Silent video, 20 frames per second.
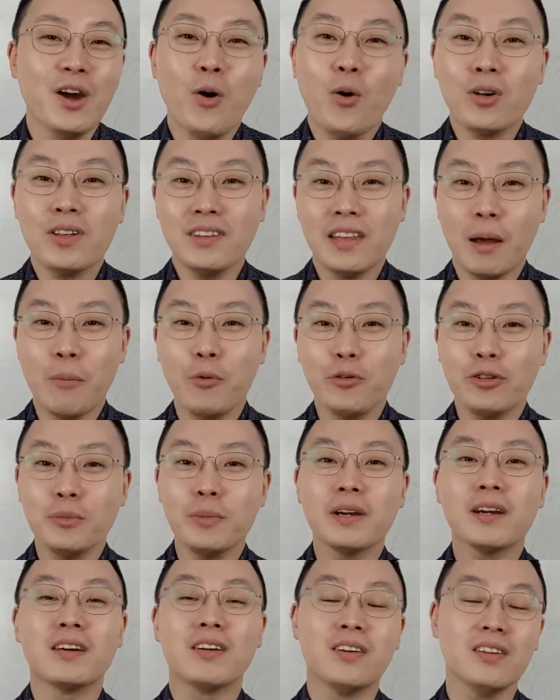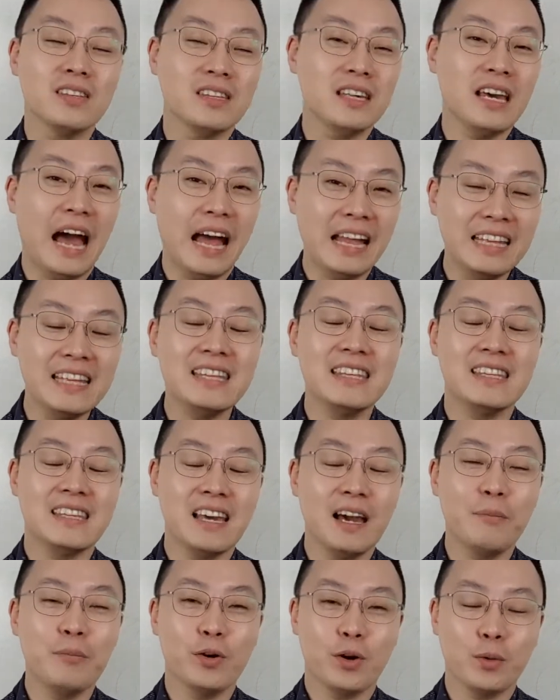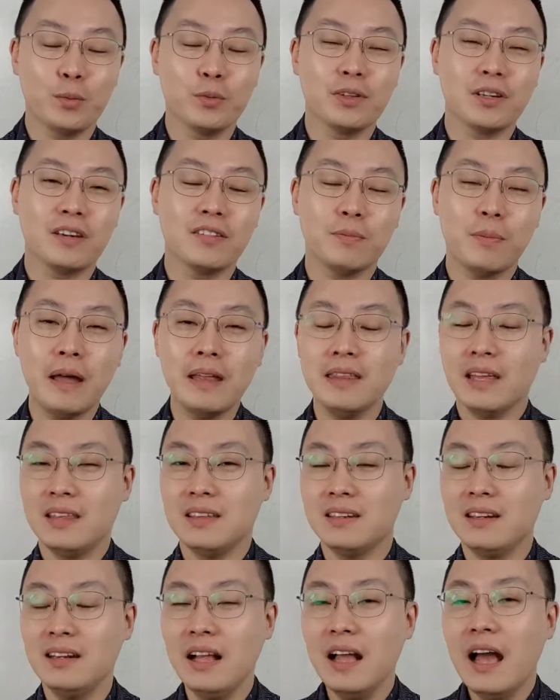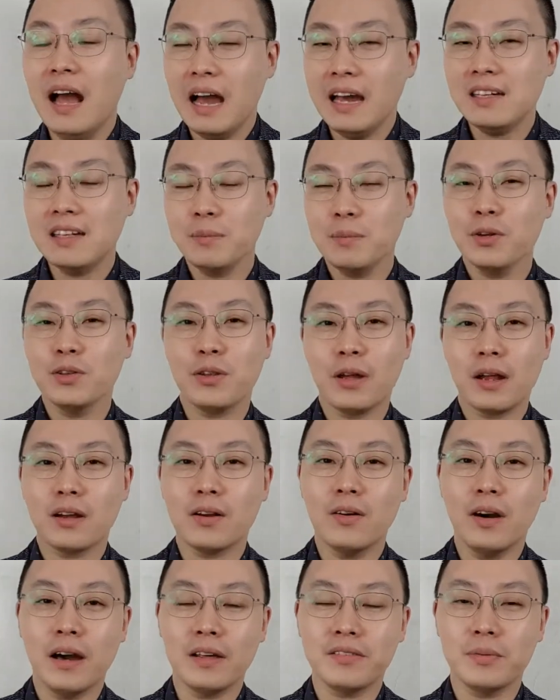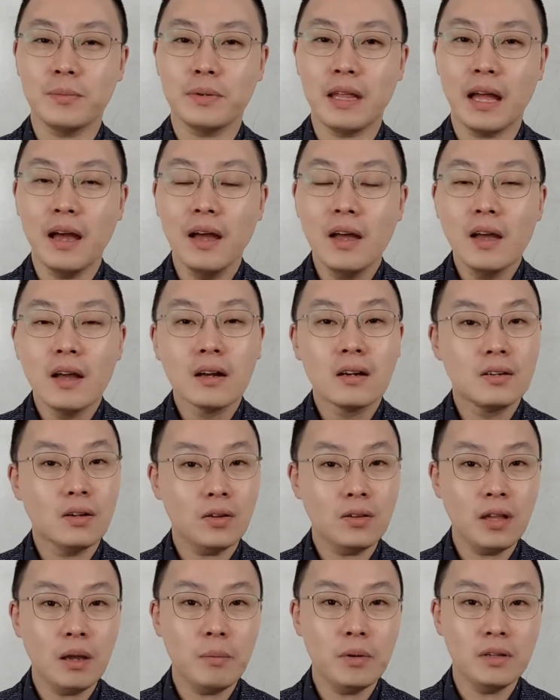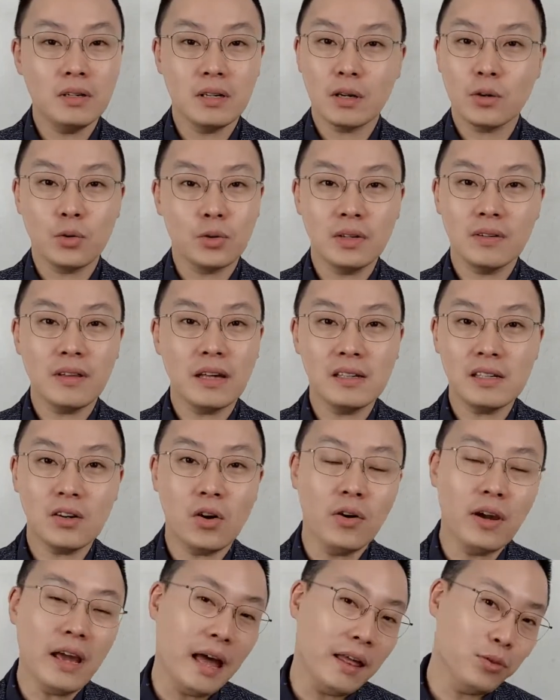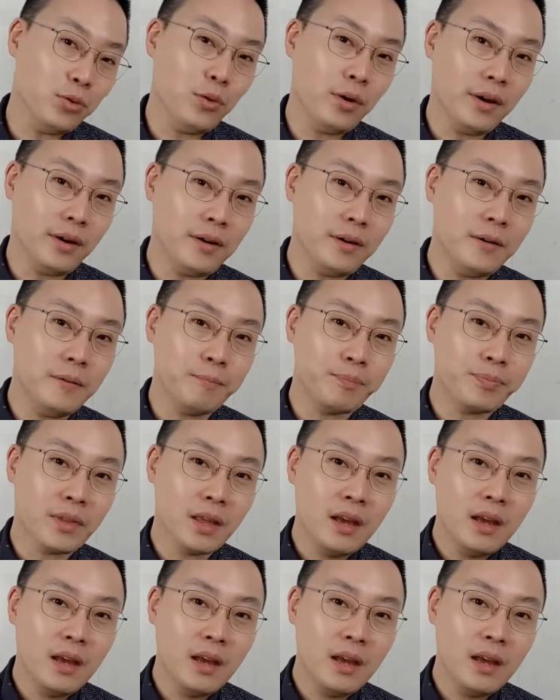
혹시 내 모습이 그런지 아닌지 한번 여러분들께서 판단을 하시면 될 것 같습니다. 그렇다면 리크루팅 사실 거의 안 돼요.